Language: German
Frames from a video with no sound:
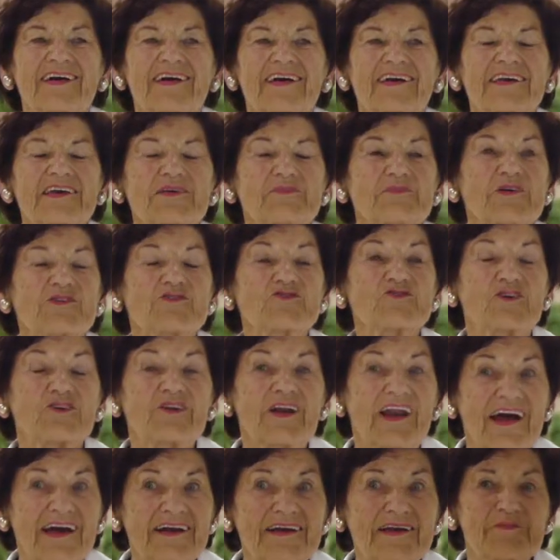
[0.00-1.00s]
Ich bin schon
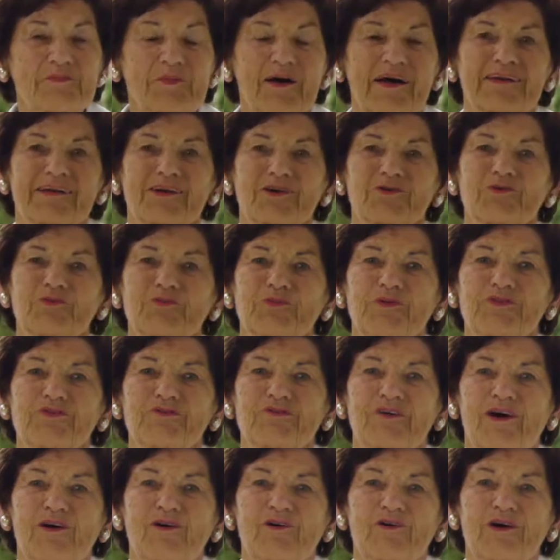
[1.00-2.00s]
lange bei der
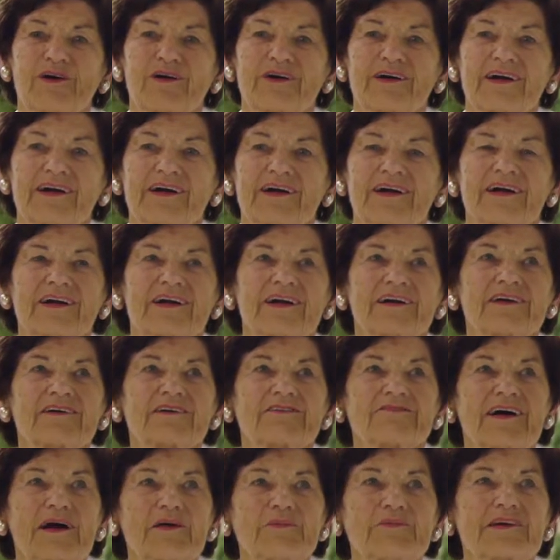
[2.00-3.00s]
UBV,
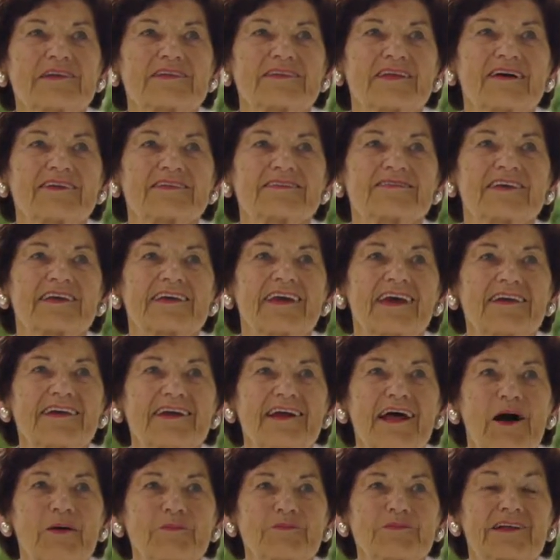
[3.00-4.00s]
weil mir das
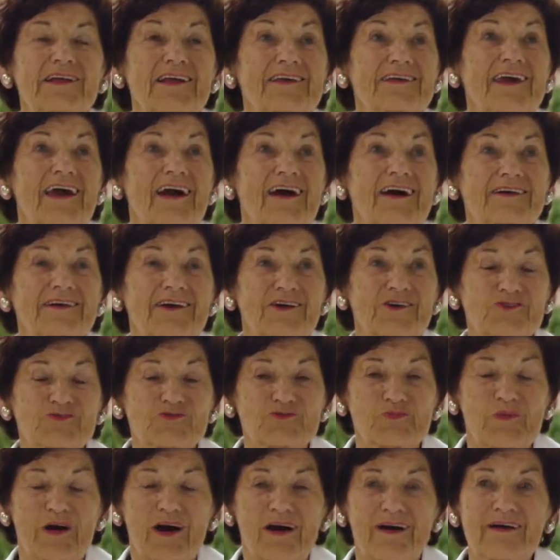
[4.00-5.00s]
ehrenamtliche
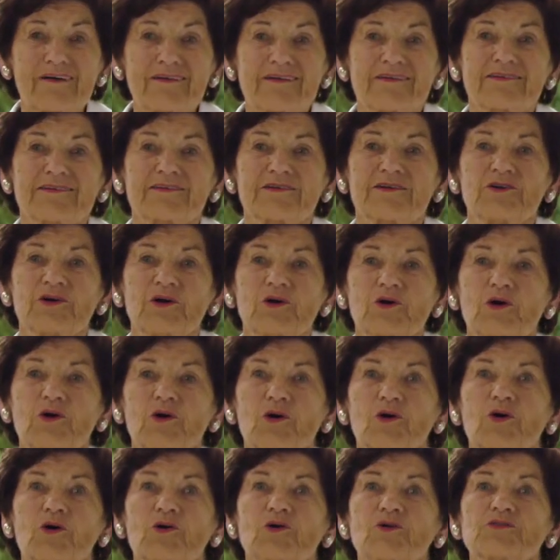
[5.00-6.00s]
Engagement
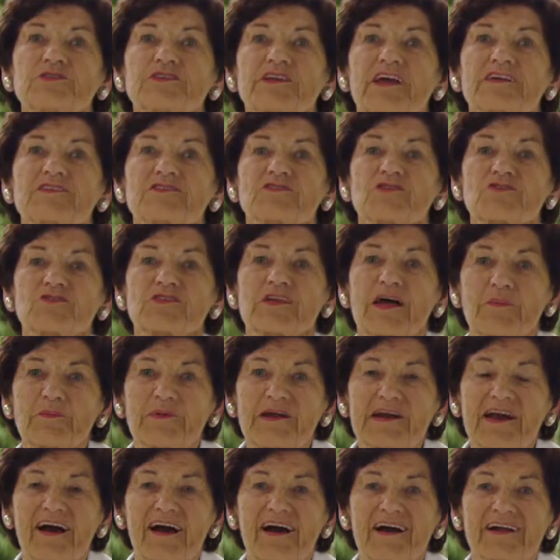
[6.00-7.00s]
und der
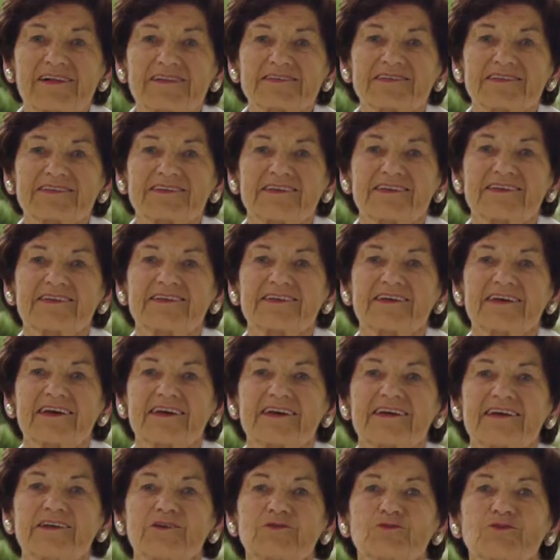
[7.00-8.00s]
Zusammenhalt
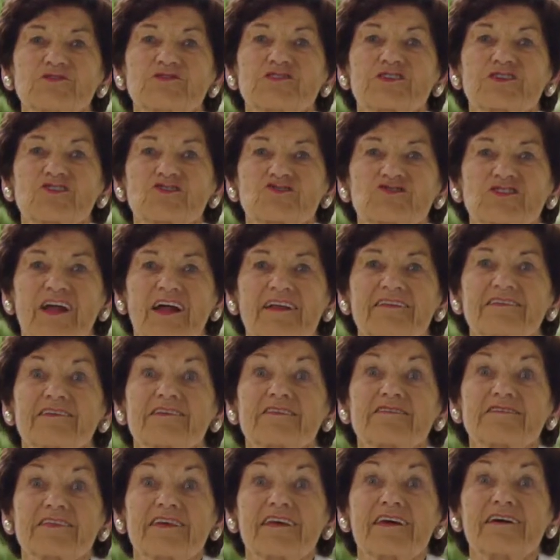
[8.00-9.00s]
in unserer Stadt
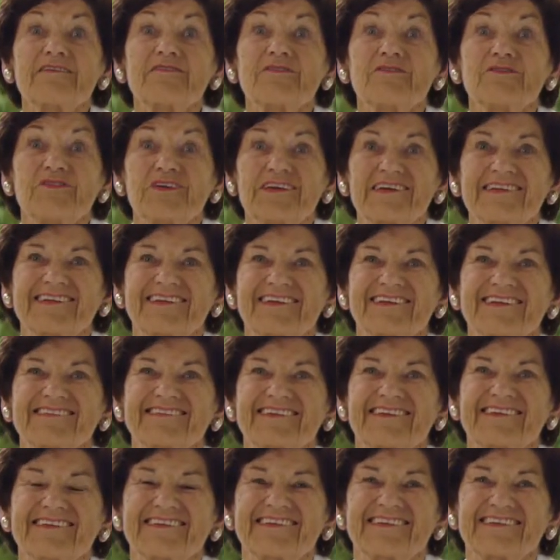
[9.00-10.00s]
sehr wichtig
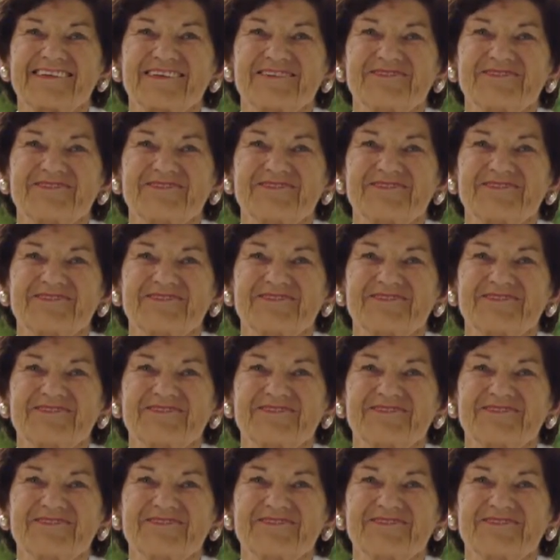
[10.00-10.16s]
sind.